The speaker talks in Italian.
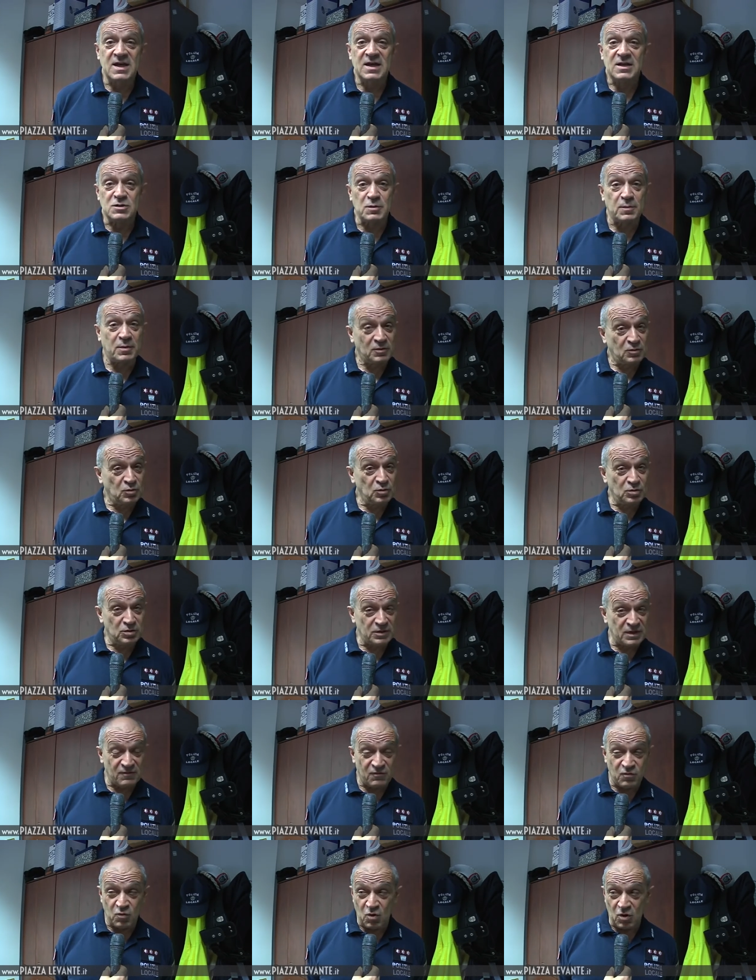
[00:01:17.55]
soprattutto da
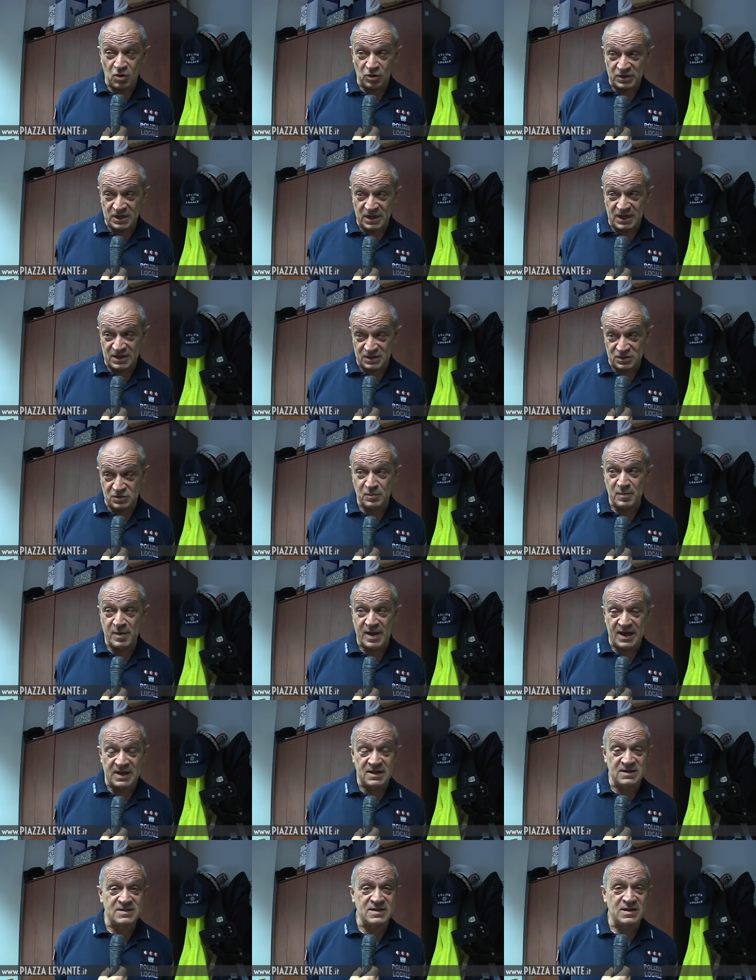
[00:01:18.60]
vuoti che
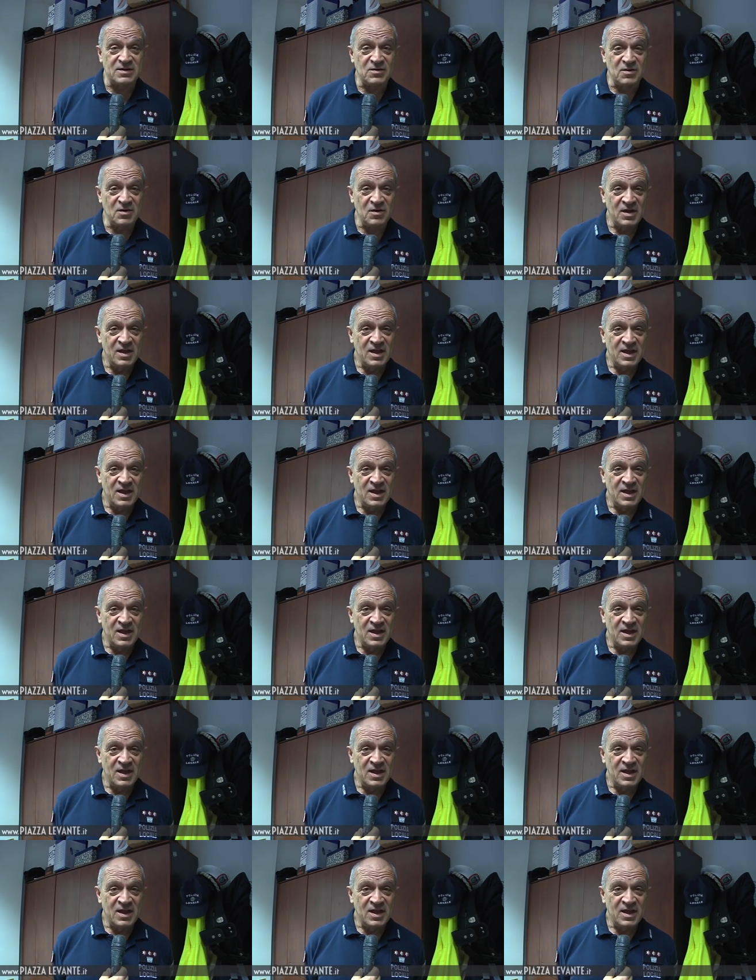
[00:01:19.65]
sobbalzano,